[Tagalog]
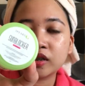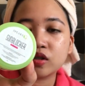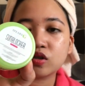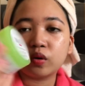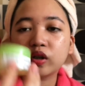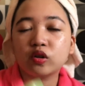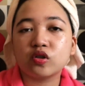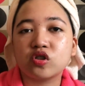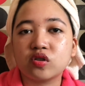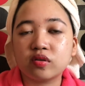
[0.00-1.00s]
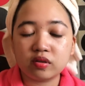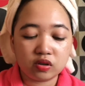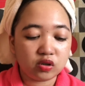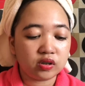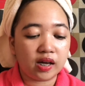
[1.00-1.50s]
So, ito,
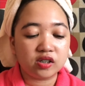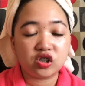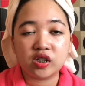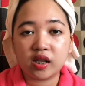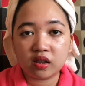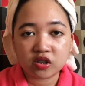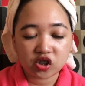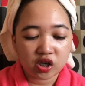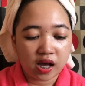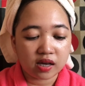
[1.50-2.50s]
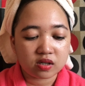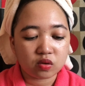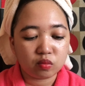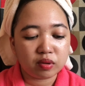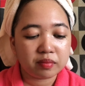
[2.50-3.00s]
yun nga, gel siya. So,
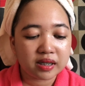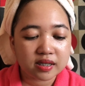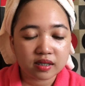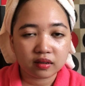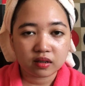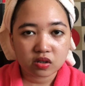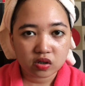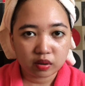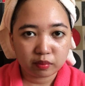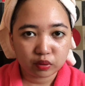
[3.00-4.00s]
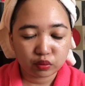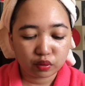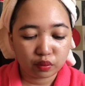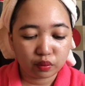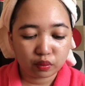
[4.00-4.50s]
mabilis lang din siyang
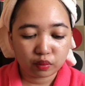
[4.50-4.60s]
matuyo.